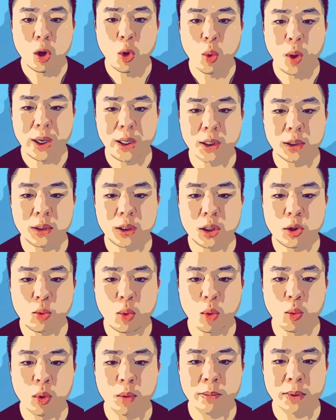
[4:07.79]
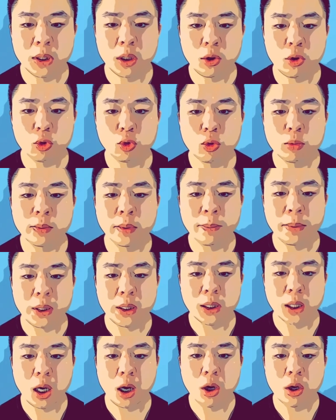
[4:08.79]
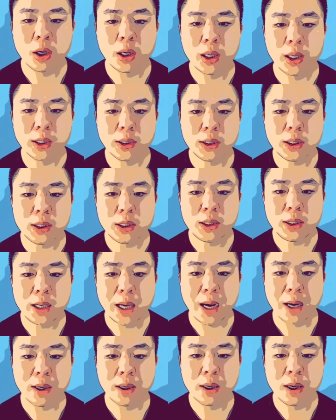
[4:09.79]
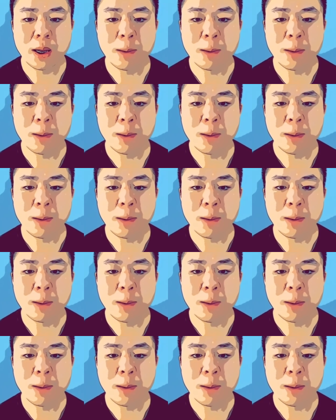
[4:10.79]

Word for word: 欢迎订阅我们的 YouTube 频道，潘尼伊亚，